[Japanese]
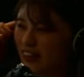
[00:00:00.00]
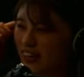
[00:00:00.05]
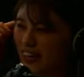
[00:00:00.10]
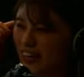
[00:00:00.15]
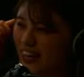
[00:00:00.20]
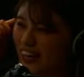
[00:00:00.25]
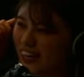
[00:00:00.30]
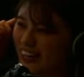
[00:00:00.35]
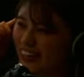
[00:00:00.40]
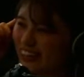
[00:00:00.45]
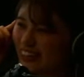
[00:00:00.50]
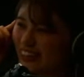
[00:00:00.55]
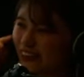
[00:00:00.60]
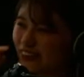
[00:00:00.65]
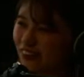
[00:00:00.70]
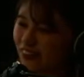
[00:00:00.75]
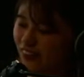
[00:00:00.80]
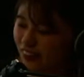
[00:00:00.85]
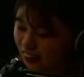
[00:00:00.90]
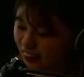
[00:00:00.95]
えっ
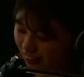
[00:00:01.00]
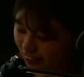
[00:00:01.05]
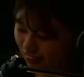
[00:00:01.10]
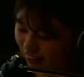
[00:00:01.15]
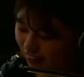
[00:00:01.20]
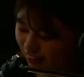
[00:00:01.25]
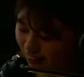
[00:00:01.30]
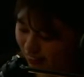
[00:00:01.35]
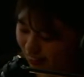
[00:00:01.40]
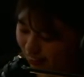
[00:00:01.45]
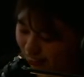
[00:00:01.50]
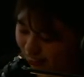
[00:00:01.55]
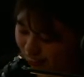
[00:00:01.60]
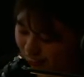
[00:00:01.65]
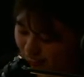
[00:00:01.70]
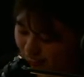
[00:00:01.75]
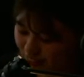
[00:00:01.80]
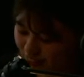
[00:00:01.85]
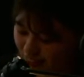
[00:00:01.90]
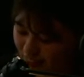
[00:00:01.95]
と、
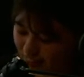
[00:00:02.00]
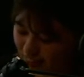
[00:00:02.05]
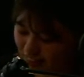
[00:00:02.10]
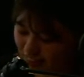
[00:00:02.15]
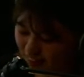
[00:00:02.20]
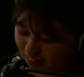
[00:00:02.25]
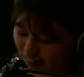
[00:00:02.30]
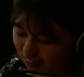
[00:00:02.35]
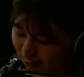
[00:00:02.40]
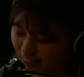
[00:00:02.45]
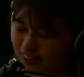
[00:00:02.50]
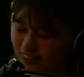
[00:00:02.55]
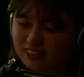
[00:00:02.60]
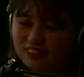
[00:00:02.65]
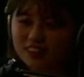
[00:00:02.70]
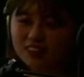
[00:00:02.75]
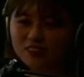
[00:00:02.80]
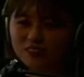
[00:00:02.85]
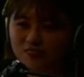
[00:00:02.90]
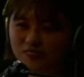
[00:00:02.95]
私は学
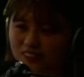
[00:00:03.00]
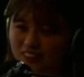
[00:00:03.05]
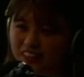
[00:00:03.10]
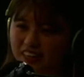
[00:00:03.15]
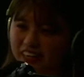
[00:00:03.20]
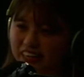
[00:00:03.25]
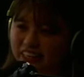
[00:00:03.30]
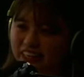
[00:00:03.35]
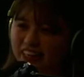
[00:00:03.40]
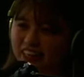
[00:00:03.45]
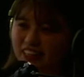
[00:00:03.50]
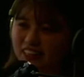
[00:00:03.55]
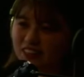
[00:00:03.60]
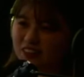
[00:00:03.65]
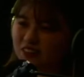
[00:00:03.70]
生の身であり、